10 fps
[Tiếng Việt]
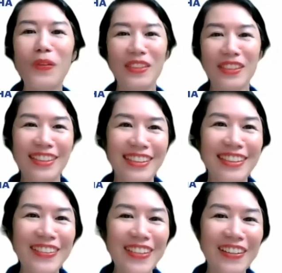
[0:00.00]
Nội luôn
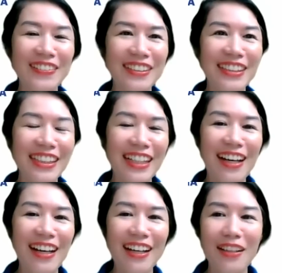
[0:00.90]
đúng không
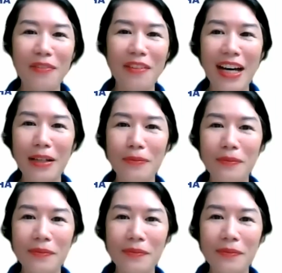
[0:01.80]
à, và